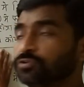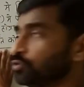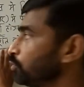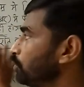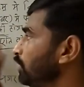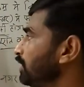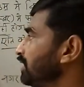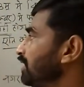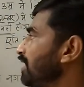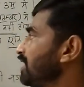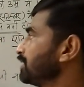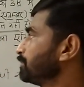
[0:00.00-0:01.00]
जो
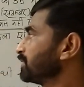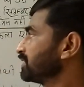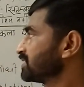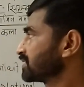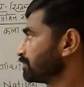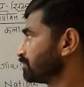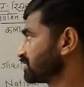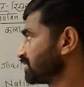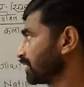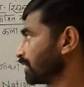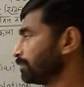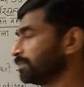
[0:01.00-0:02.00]
आंध्र प्रदेश के
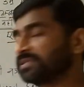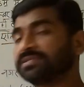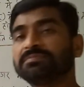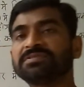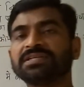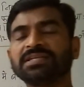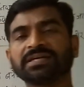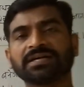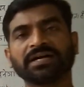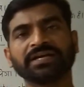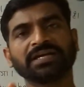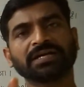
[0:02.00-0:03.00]
विशाखापत्तनम जिले
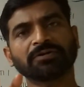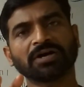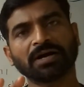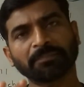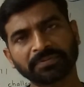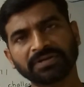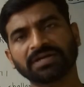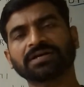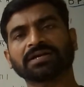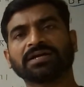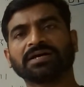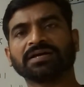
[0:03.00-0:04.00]
का एक अपना
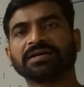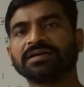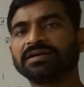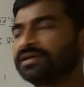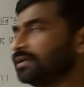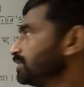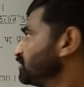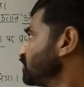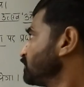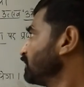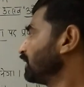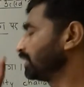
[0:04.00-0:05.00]
कला है
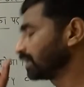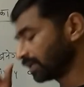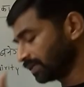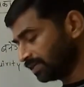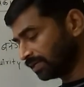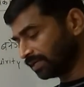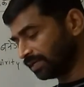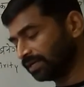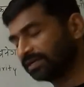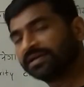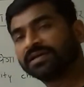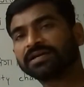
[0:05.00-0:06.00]
जिसमें लकड़ी के
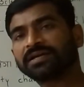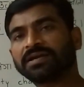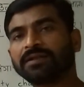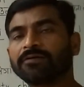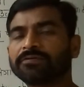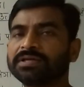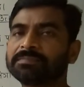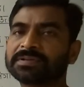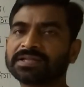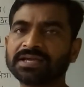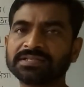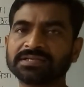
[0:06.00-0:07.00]
खिलौने
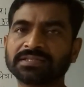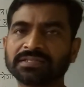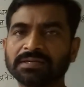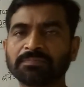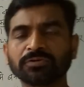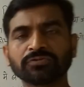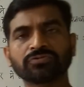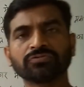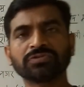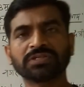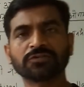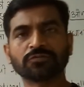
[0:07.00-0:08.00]
बनाए जाते हैं बहुत
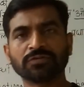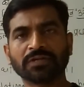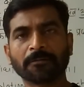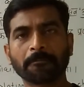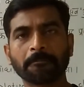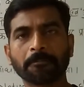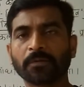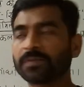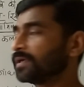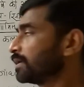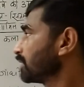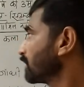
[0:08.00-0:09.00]
सुंदर सुंदर तो
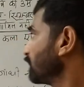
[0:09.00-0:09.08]
ध्यान